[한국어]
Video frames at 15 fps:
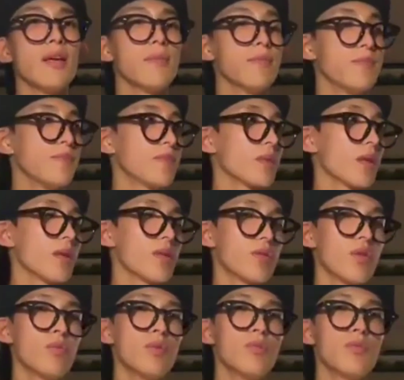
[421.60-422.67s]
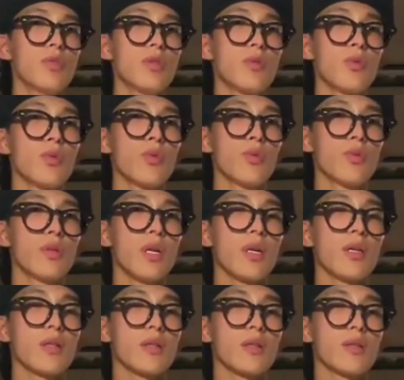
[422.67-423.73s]
때 너무 힘들고
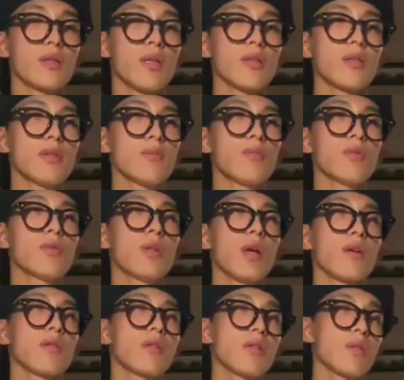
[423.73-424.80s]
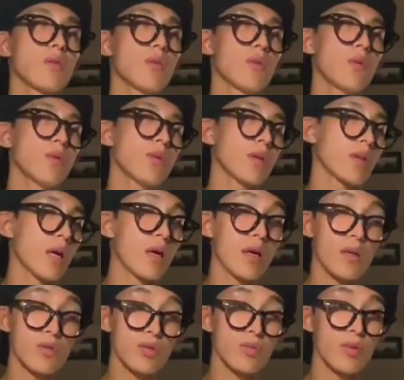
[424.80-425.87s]
딱 따뜻한 물로 딱 씻고 딱
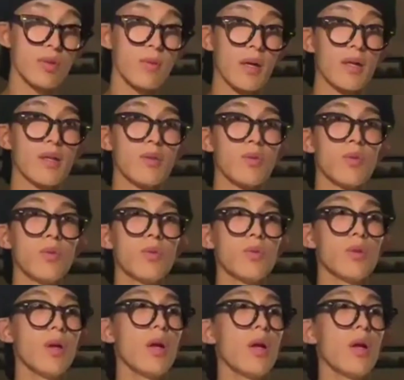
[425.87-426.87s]
나와가지고 머리 말리고